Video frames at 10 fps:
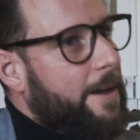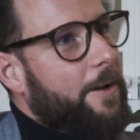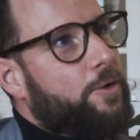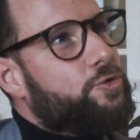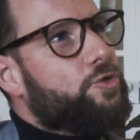
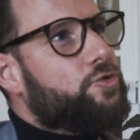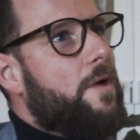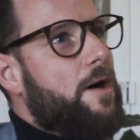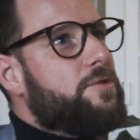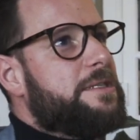euh, que ce
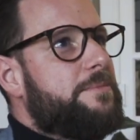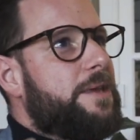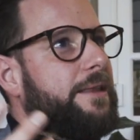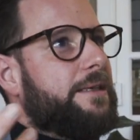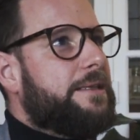soit aussi
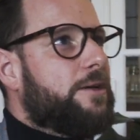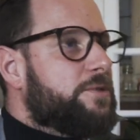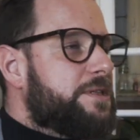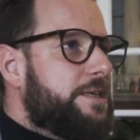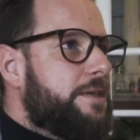bien des,
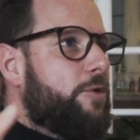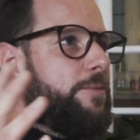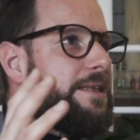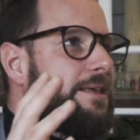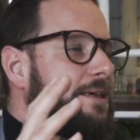conseillers
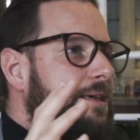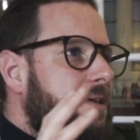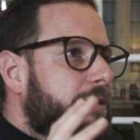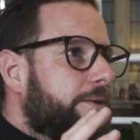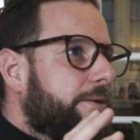
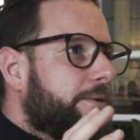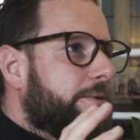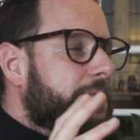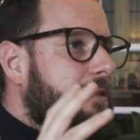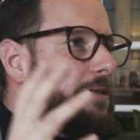immobiliers,
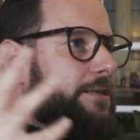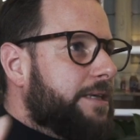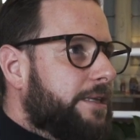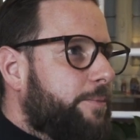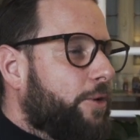des
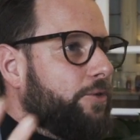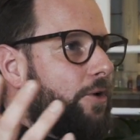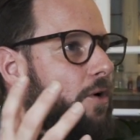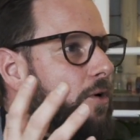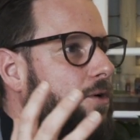
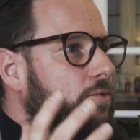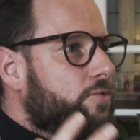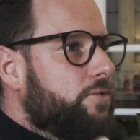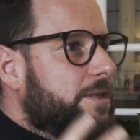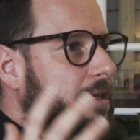indépendants
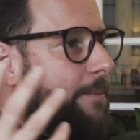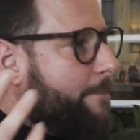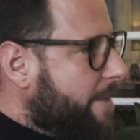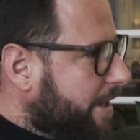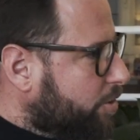ou des
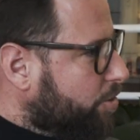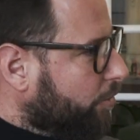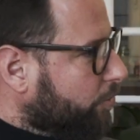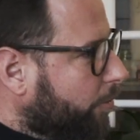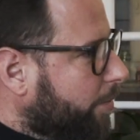managers
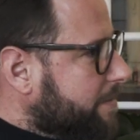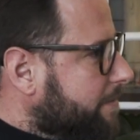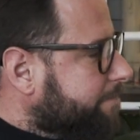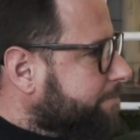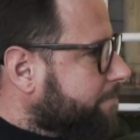
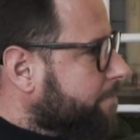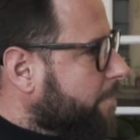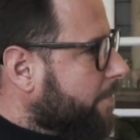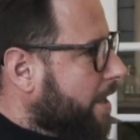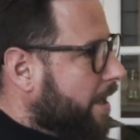d'entreprise.
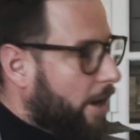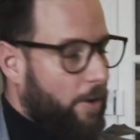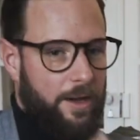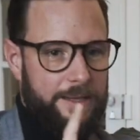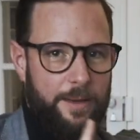
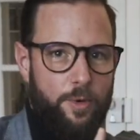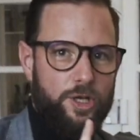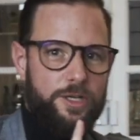Alors d'abord